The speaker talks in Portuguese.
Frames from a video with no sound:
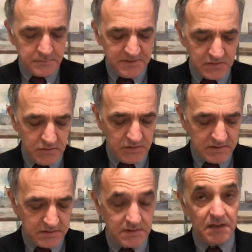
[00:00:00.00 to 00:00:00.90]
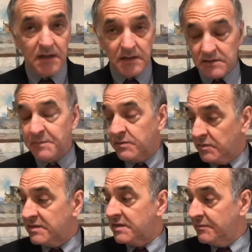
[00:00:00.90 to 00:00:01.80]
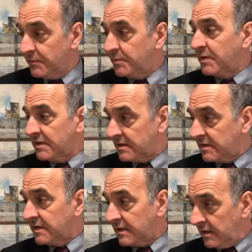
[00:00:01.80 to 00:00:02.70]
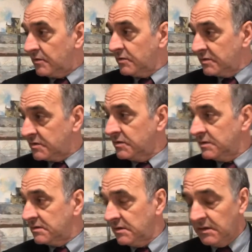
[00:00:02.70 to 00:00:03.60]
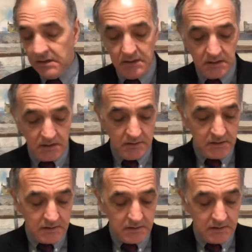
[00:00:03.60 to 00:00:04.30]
pessoas, as pessoas que, que, que têm condições, né? Que... Não,